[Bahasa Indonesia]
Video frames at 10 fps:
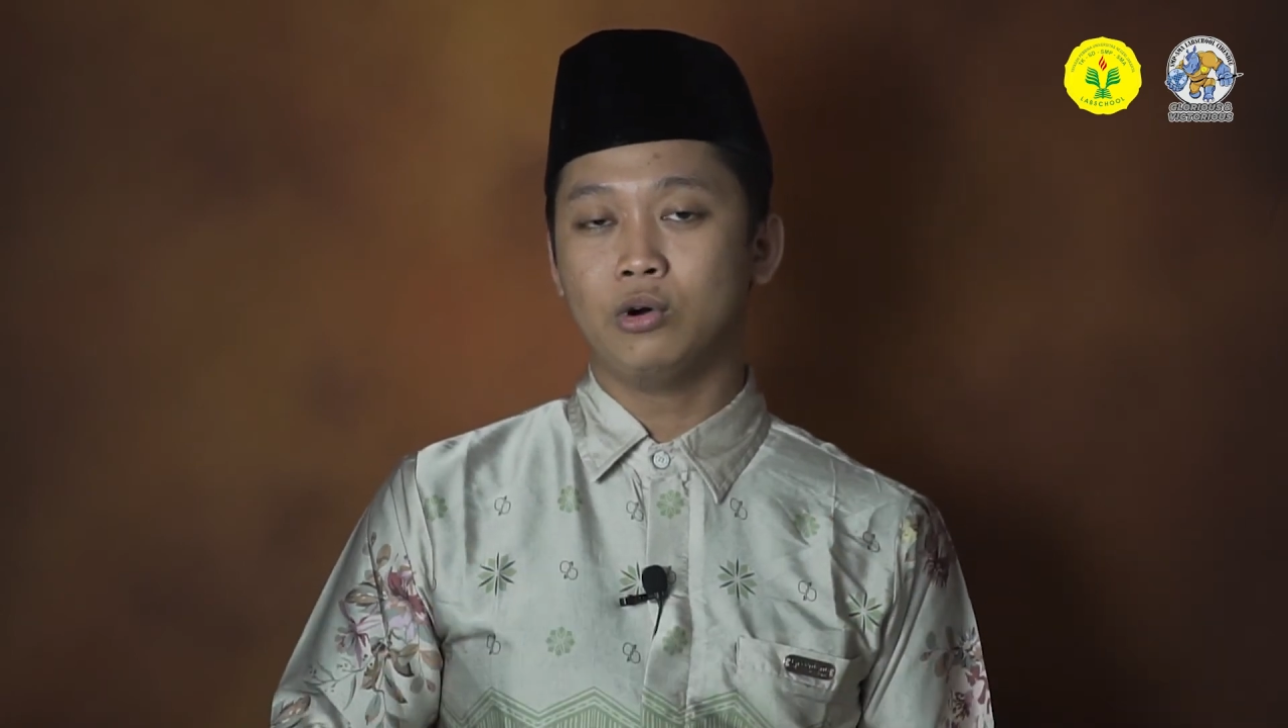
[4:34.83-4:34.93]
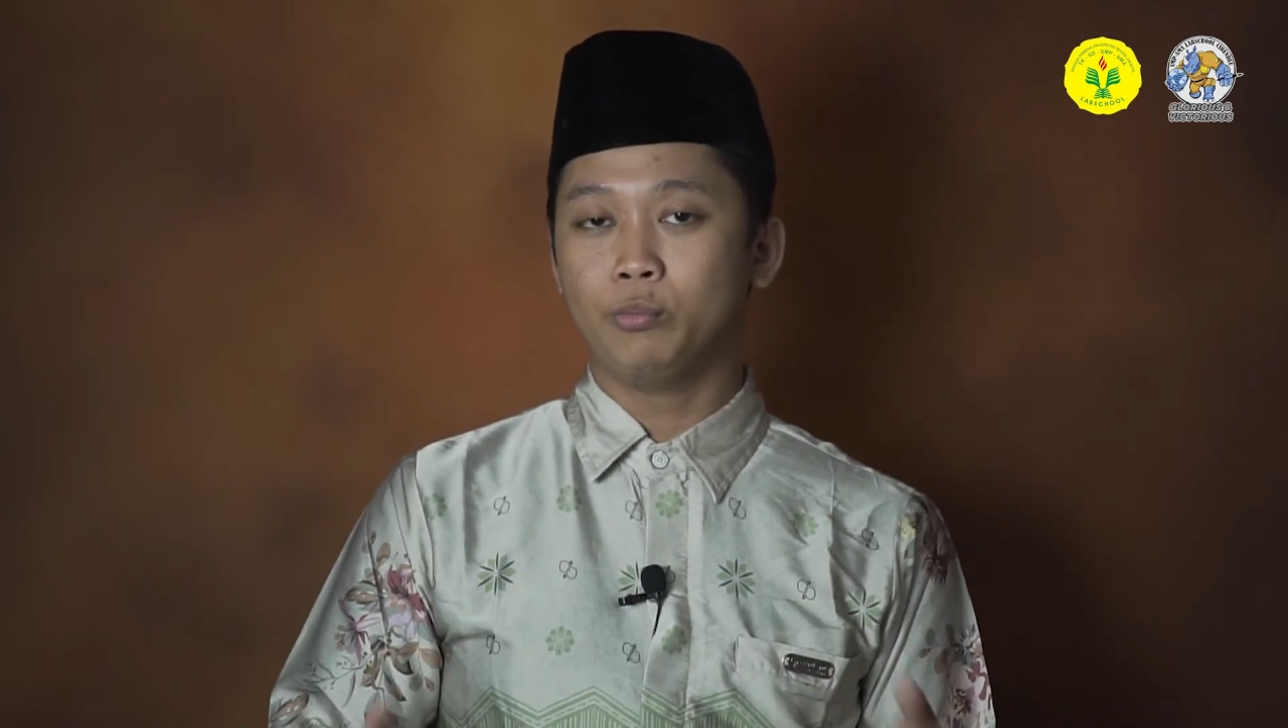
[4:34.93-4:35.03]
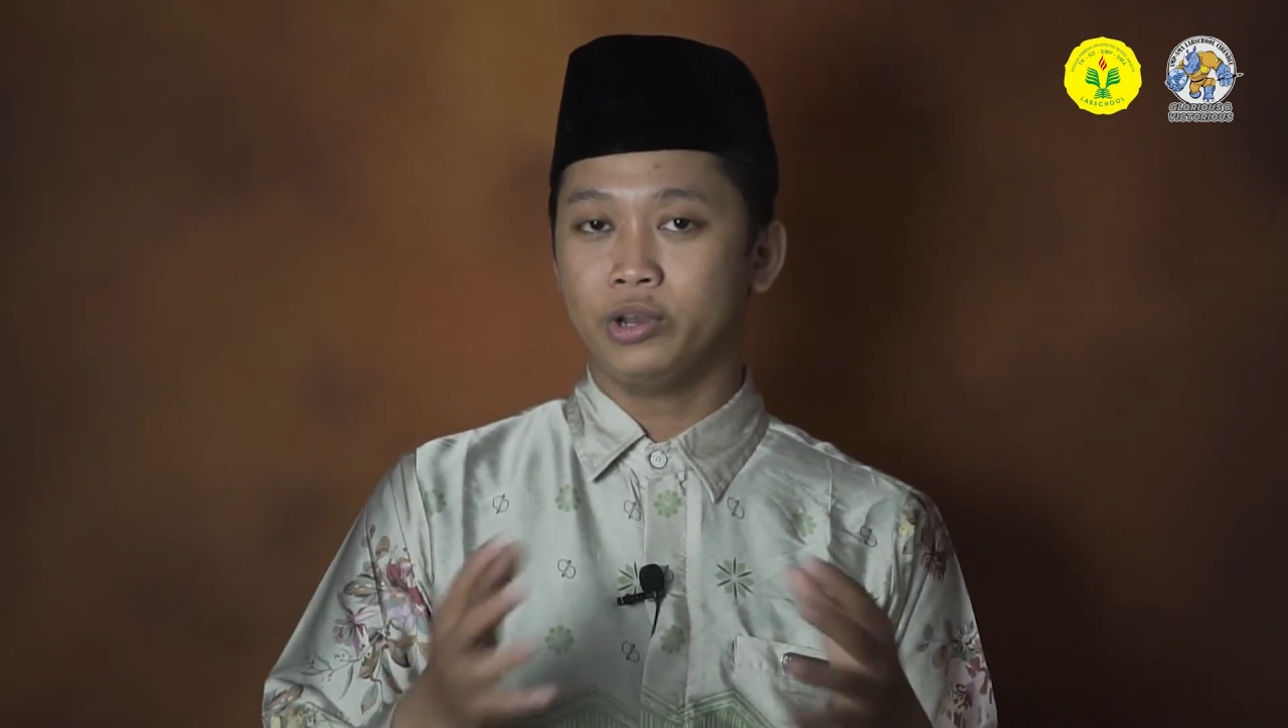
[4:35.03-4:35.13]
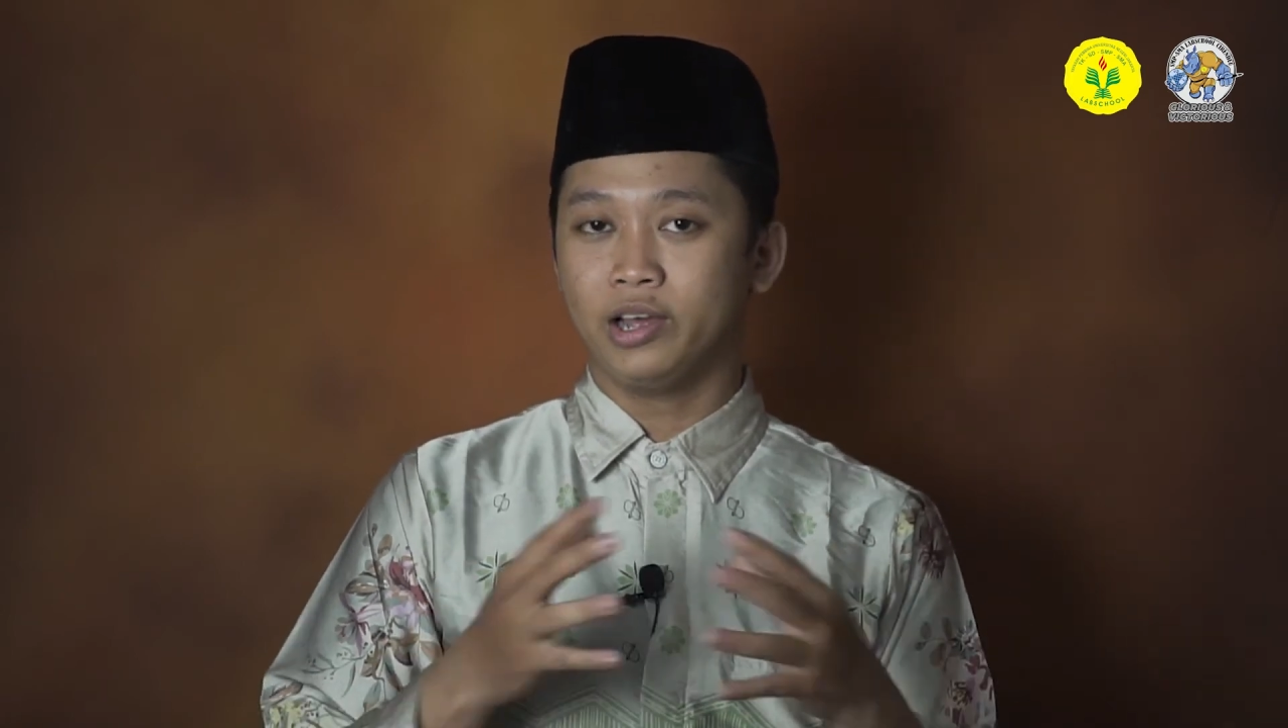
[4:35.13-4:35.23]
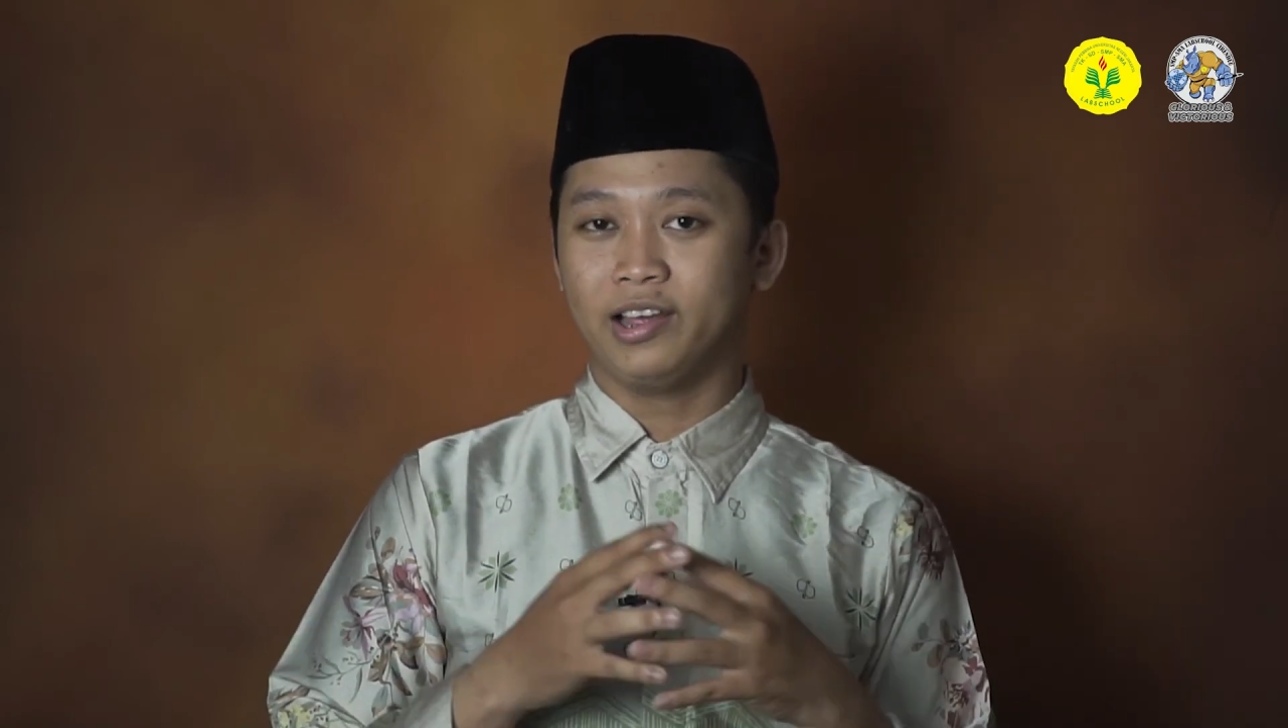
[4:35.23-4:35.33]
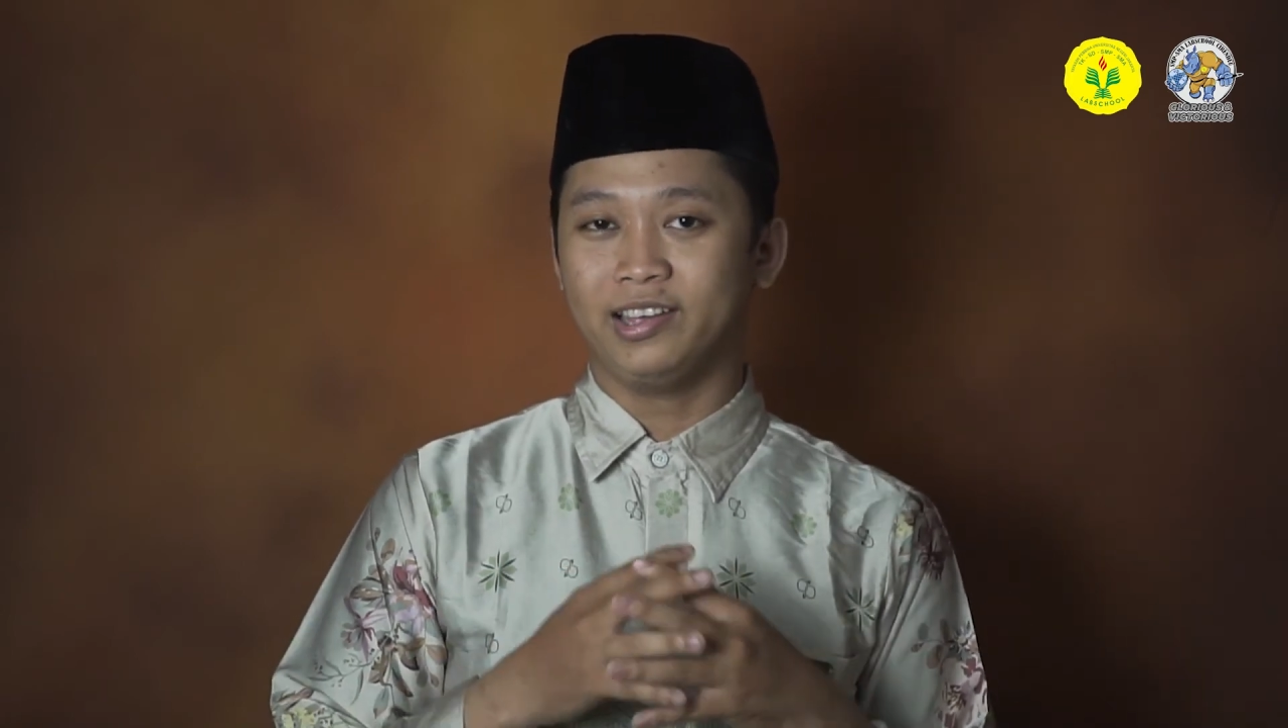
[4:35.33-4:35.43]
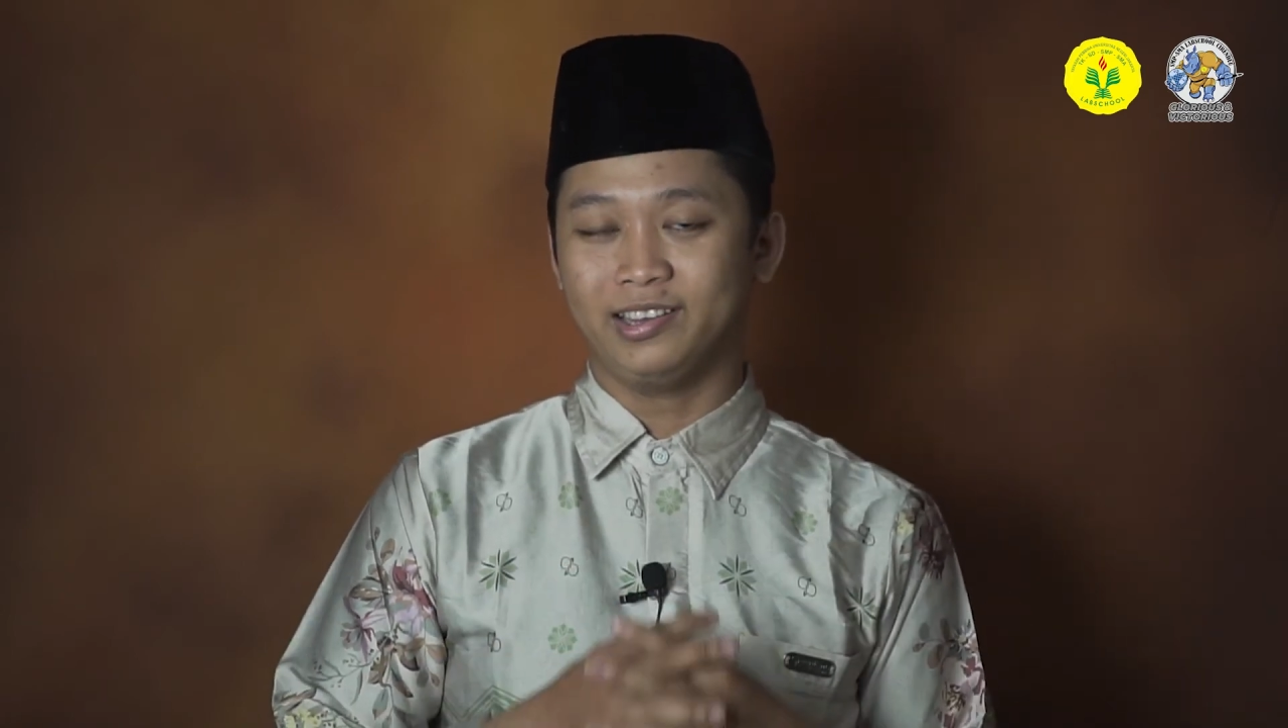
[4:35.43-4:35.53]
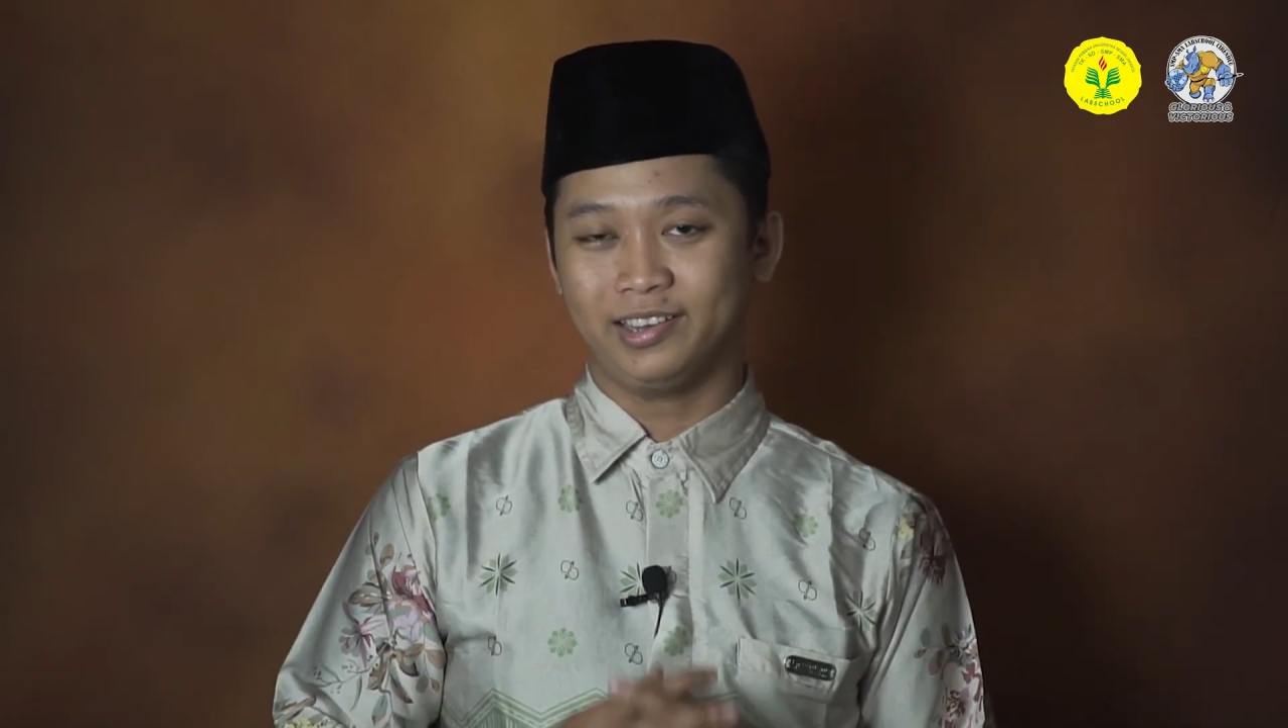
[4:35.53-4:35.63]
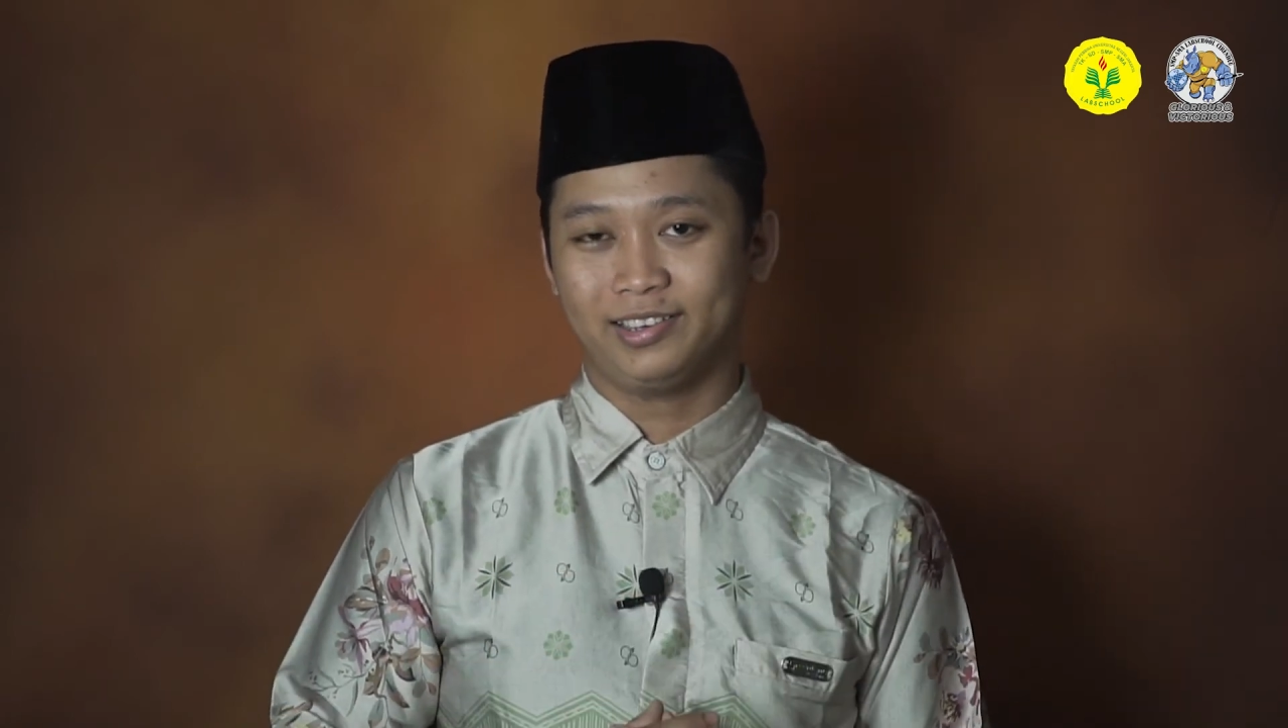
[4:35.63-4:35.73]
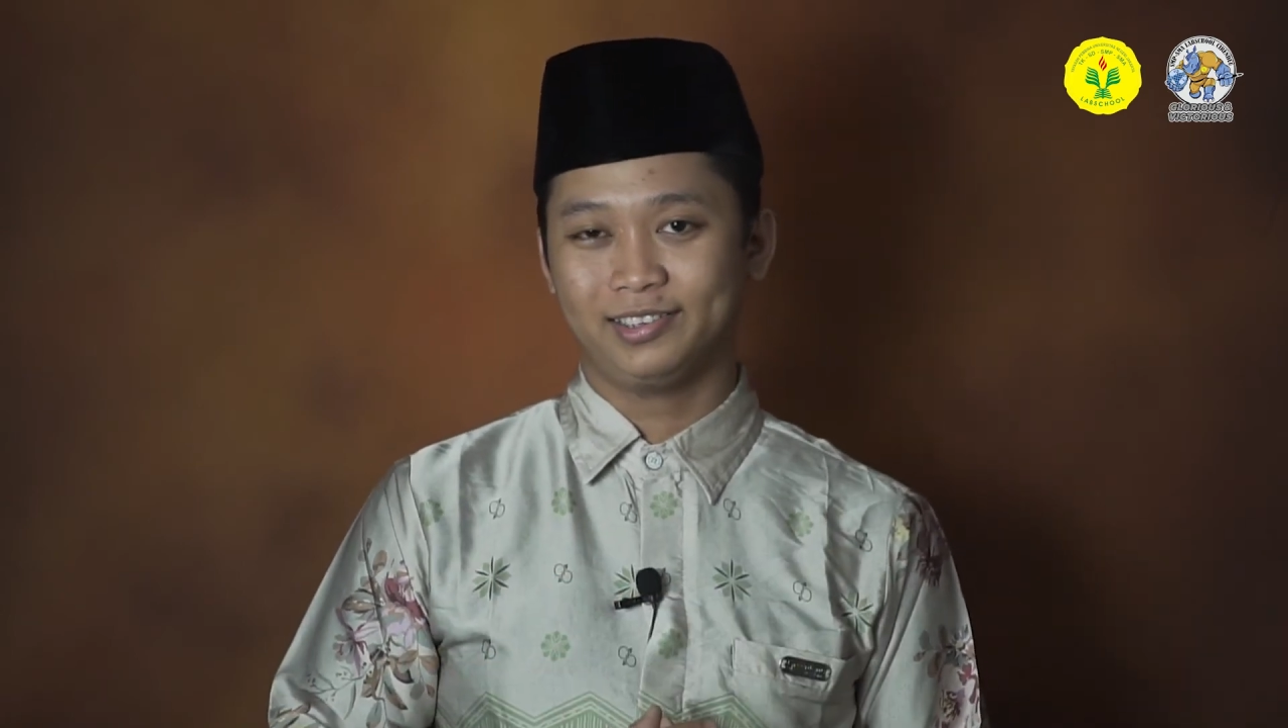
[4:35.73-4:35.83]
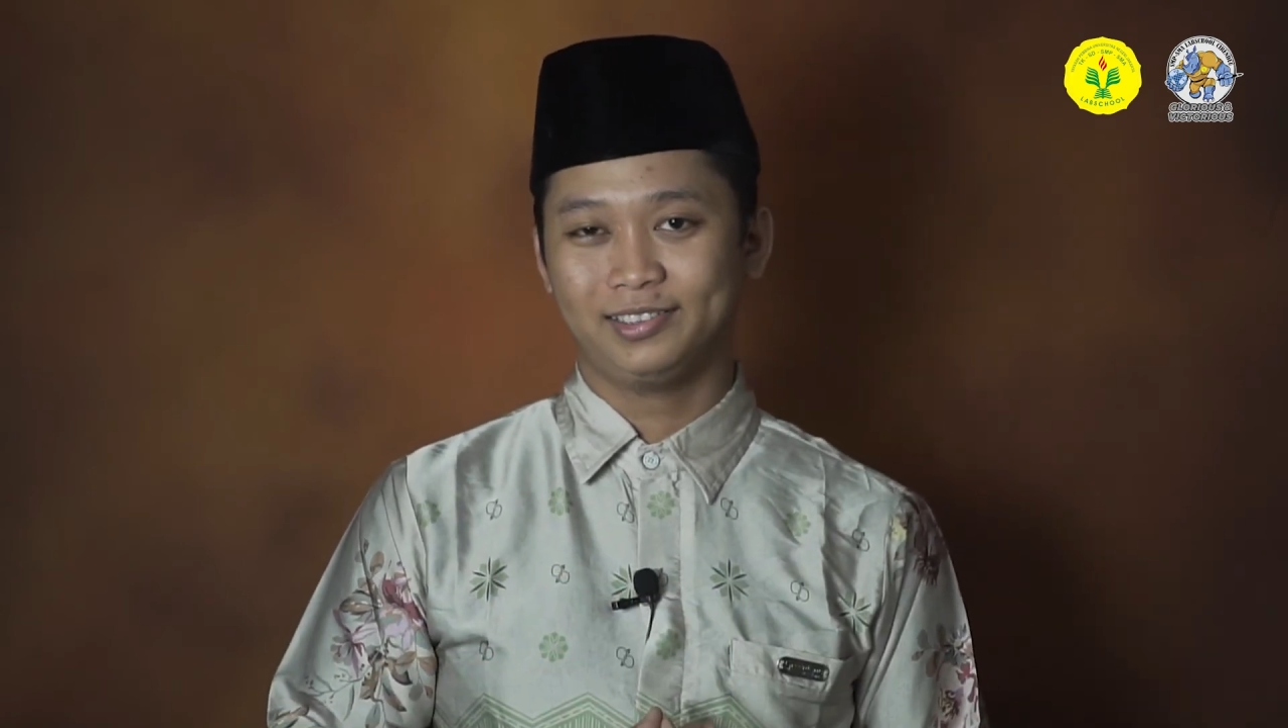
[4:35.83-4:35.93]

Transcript: maupun yang lainnya.